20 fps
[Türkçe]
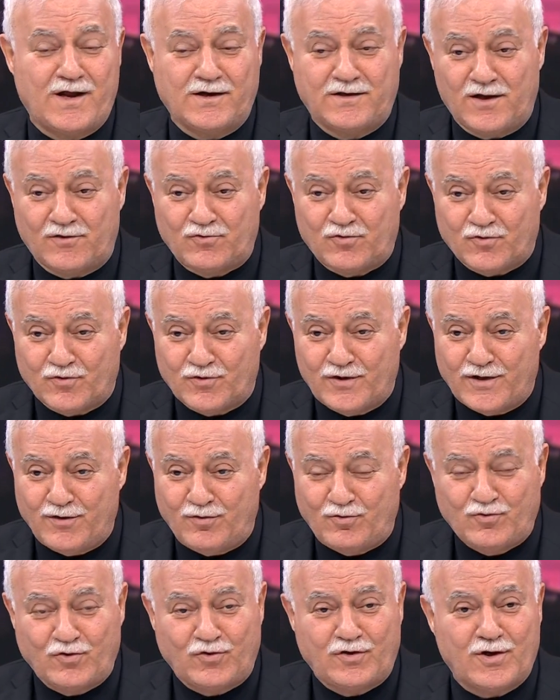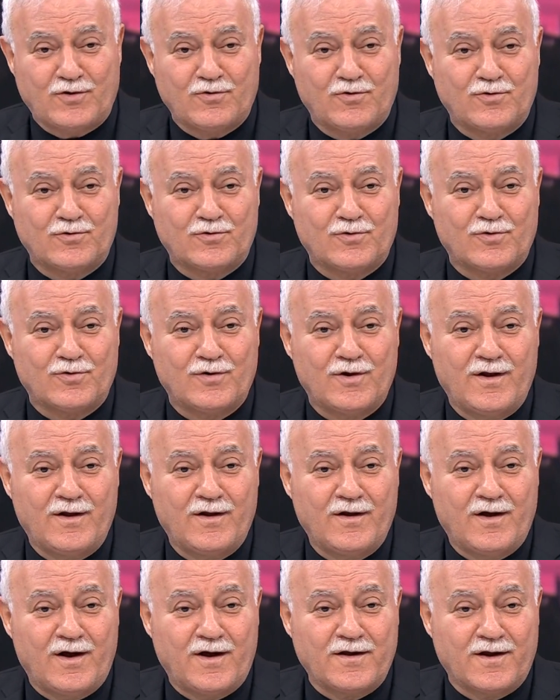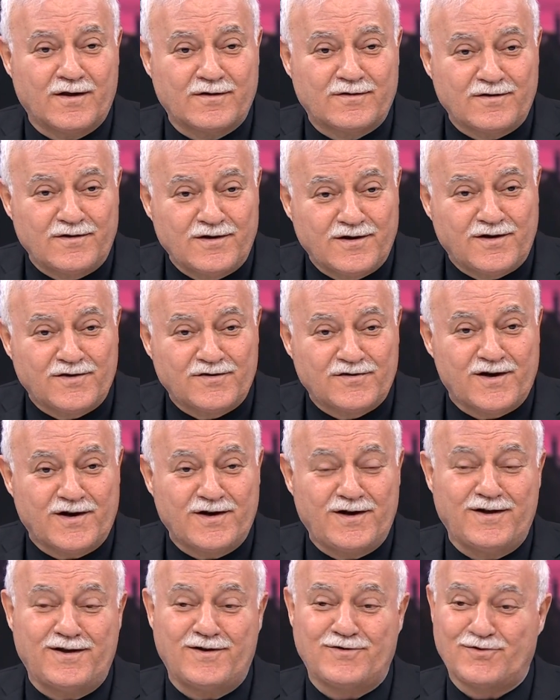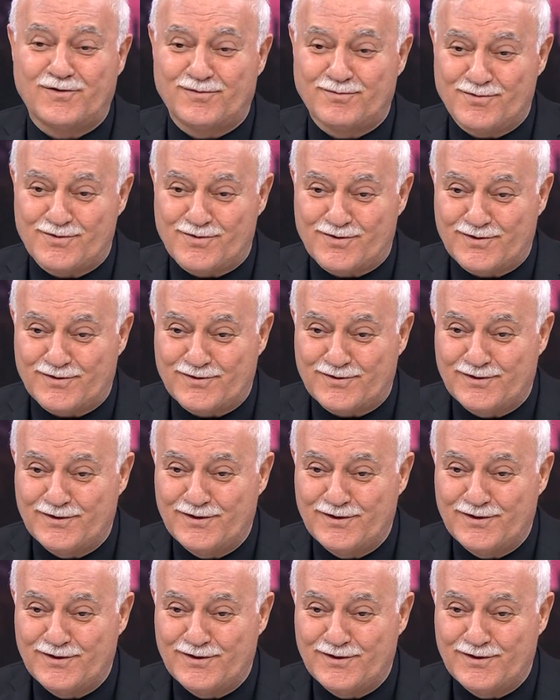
Erkek çocukları küçükken öldü. Hayatını kızlarıyla geçirmişti.